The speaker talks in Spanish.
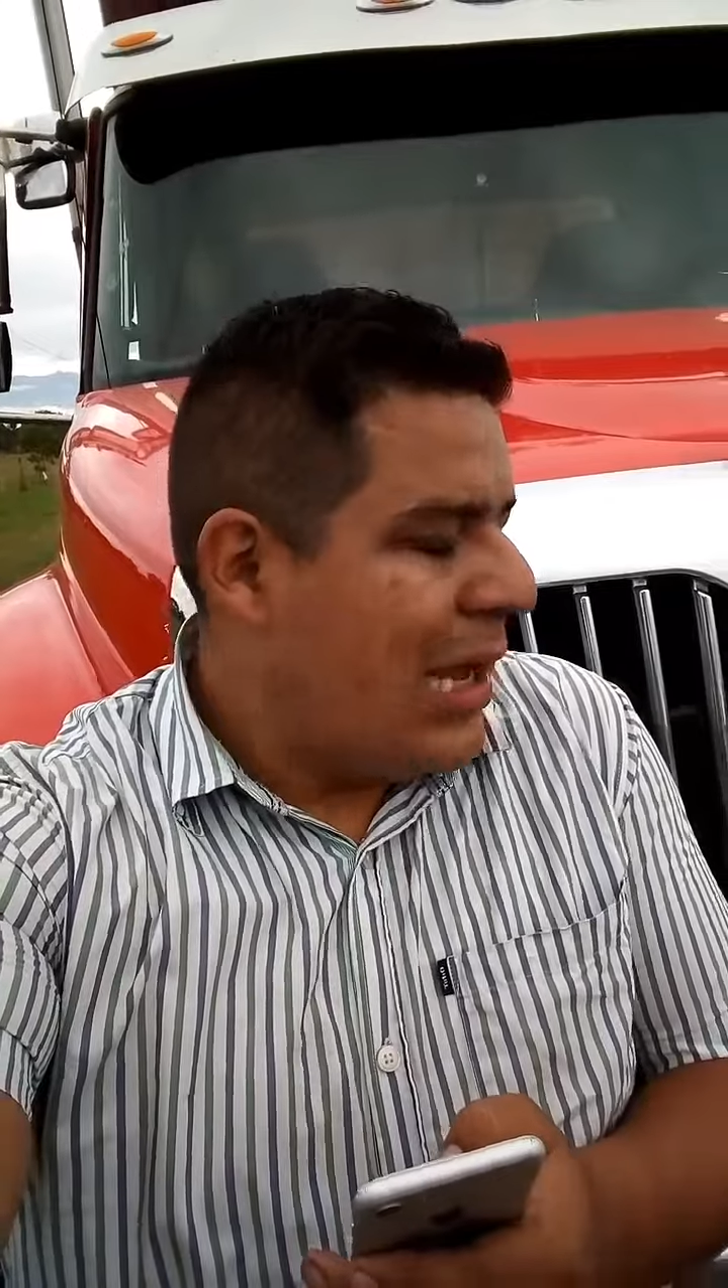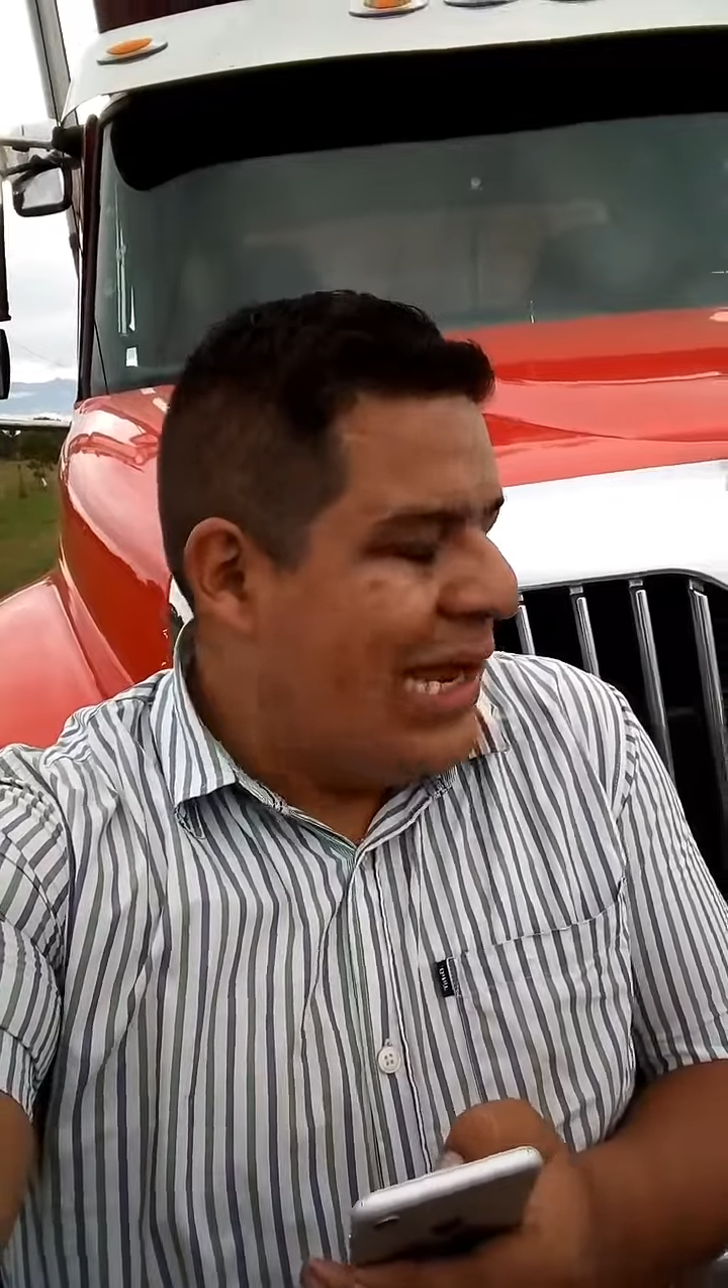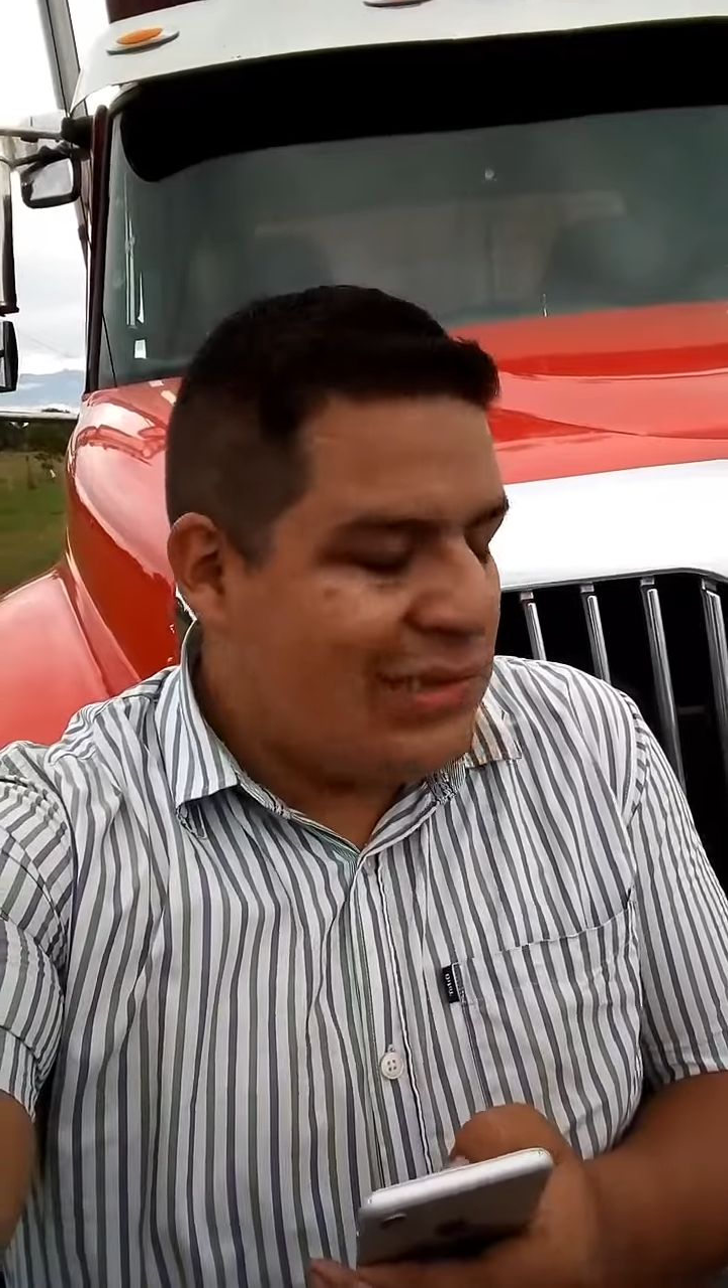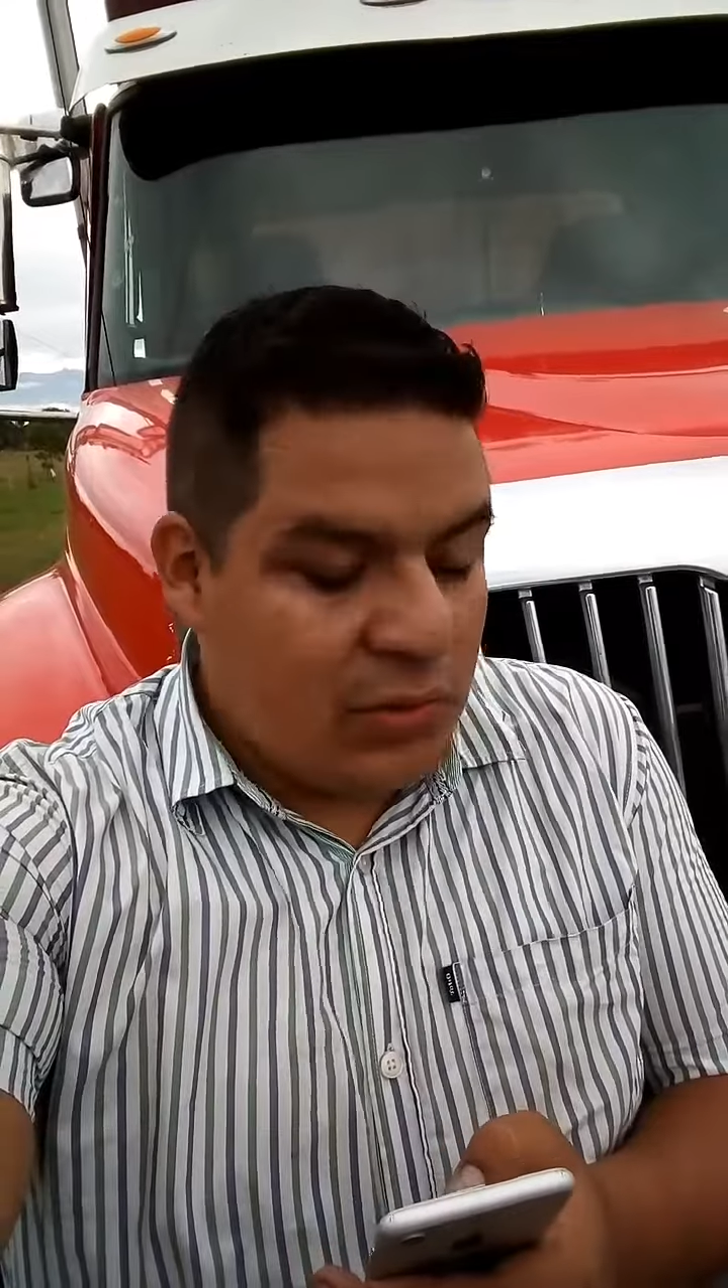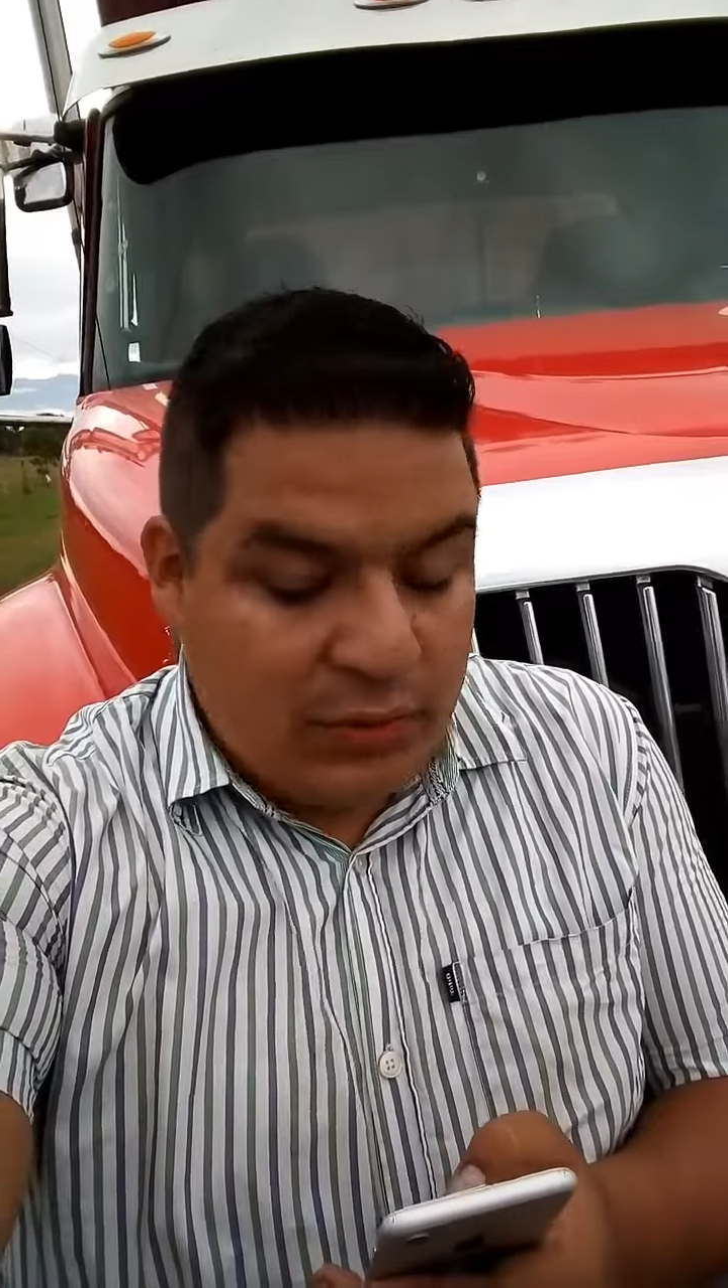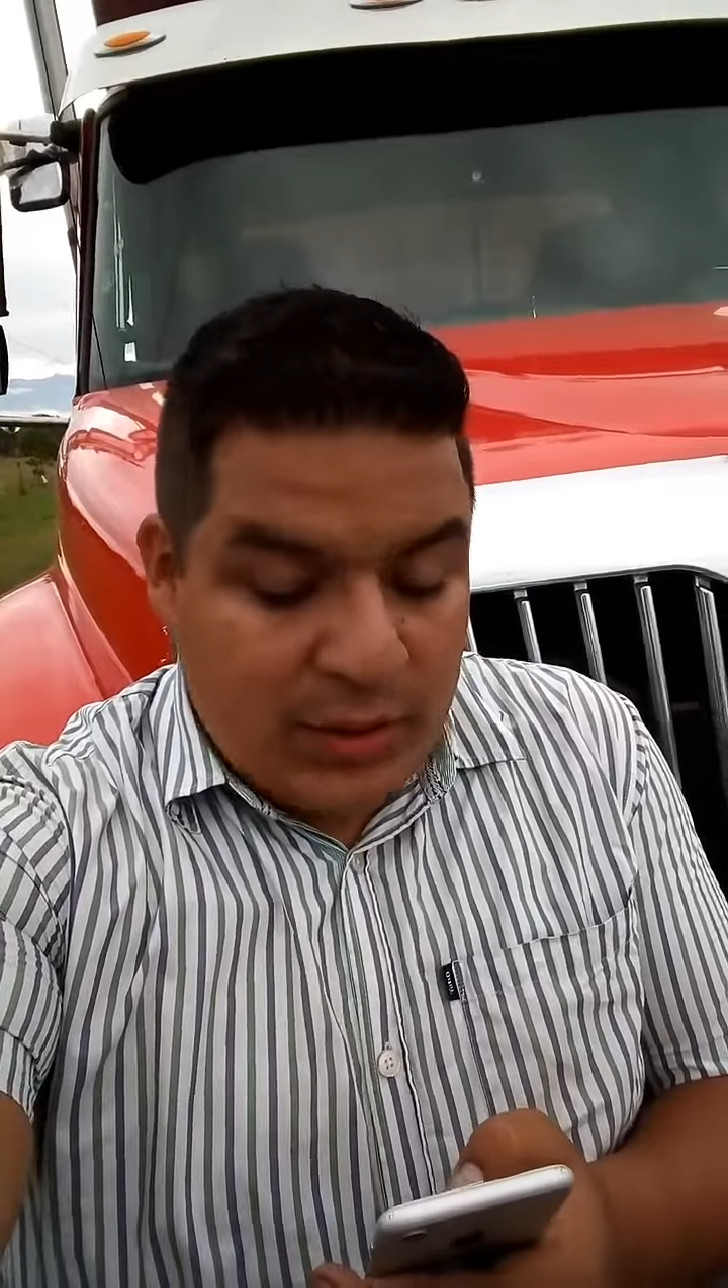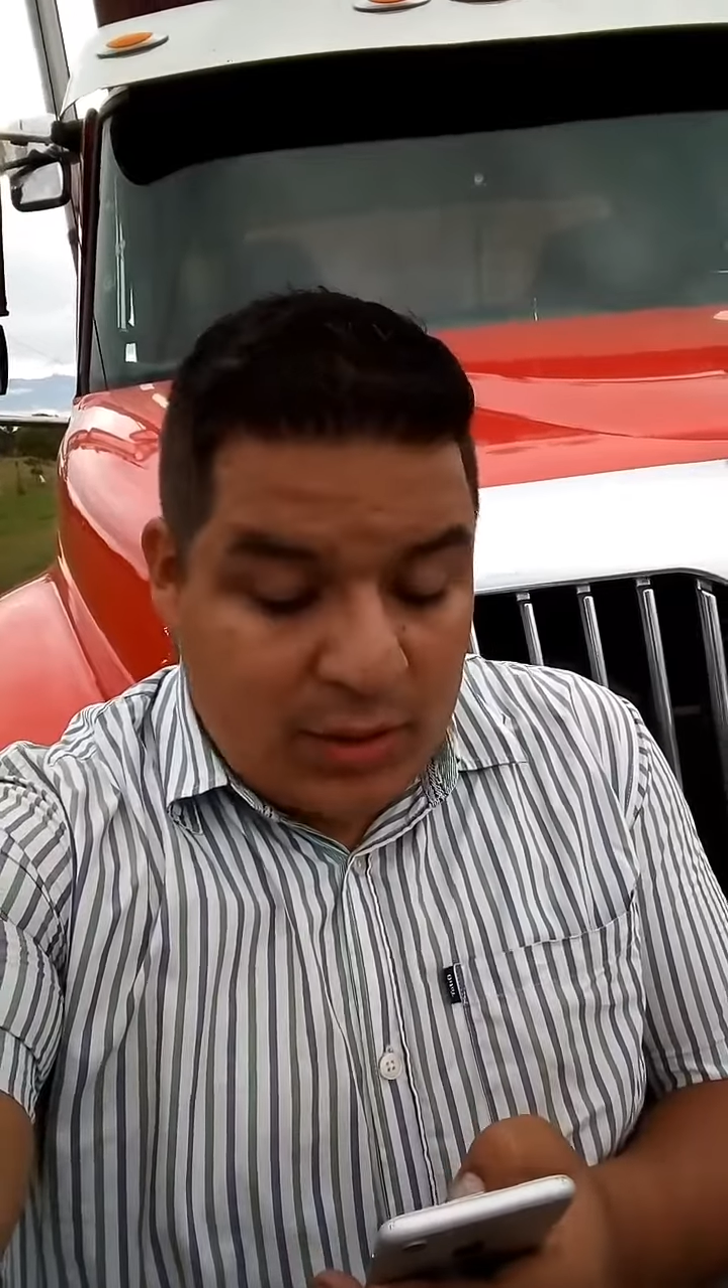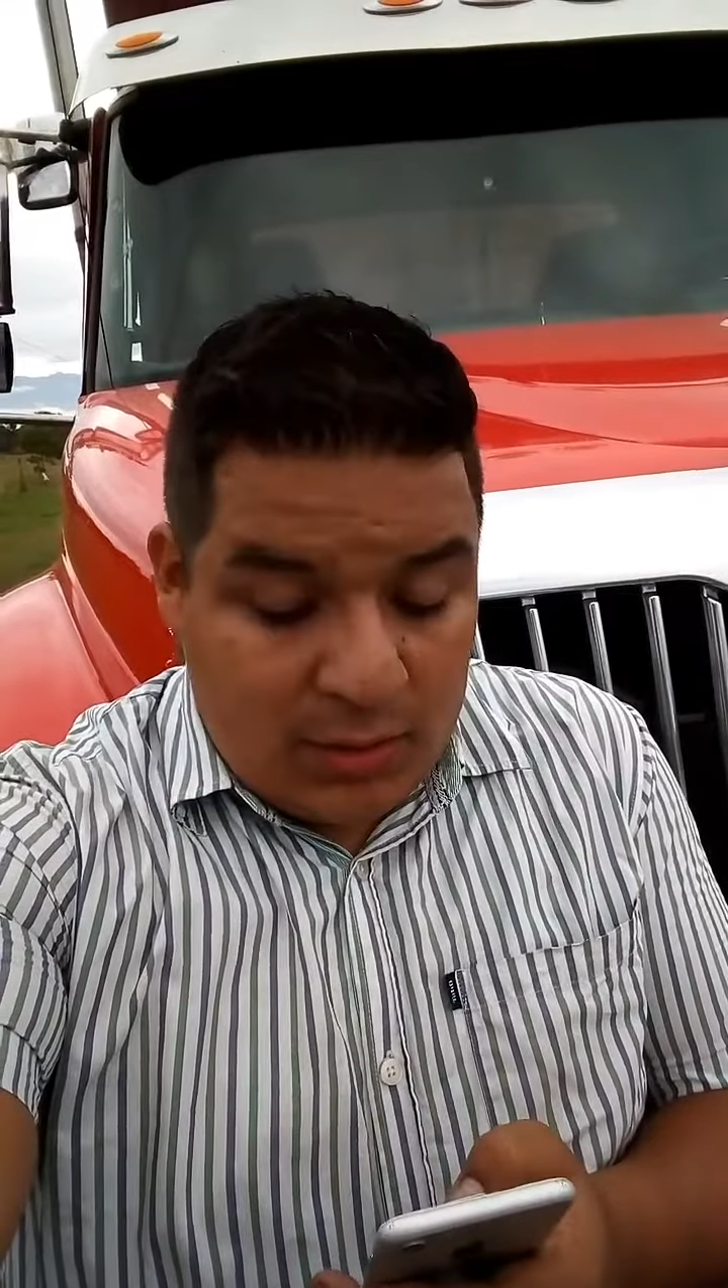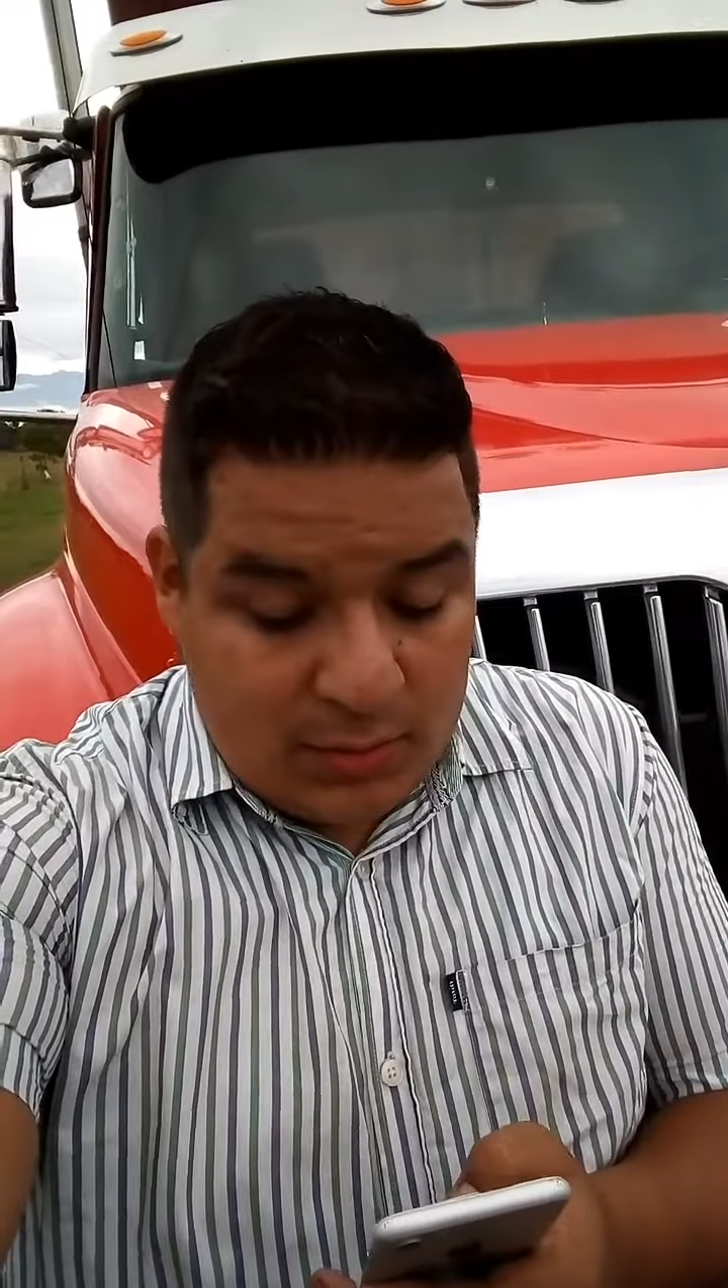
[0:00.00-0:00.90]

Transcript: Ah, hágale, todo bien.